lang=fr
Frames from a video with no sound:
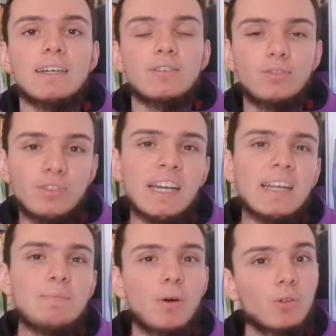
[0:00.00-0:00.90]
vient
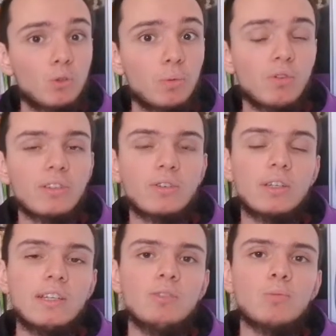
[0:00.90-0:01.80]
les portes du
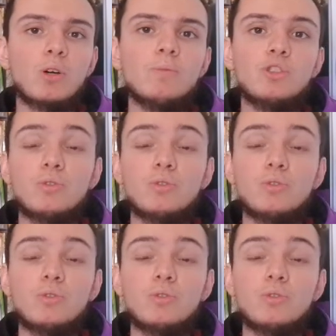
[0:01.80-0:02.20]
professionnalisme, comme je